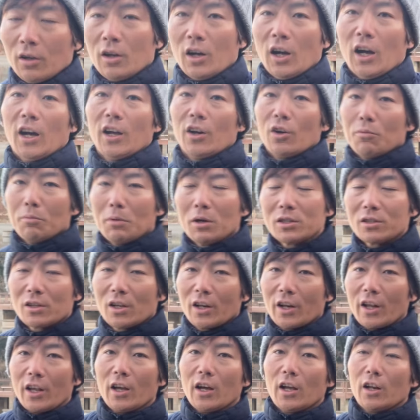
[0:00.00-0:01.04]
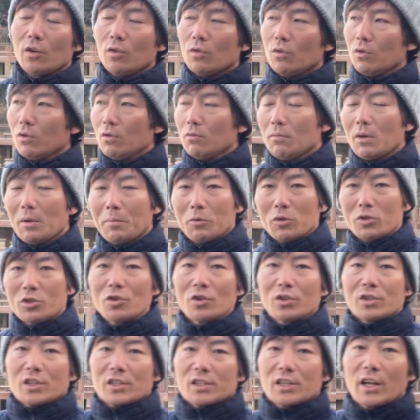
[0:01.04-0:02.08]
あのまずはねあの、まあ、もち
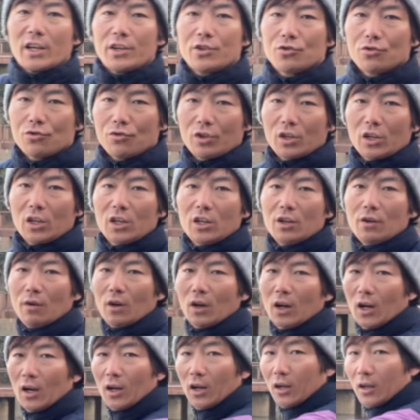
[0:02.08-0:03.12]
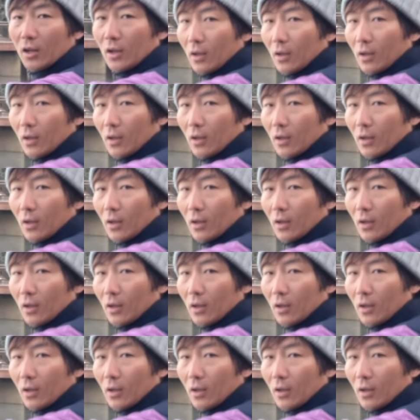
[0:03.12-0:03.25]
ろんですね最終的には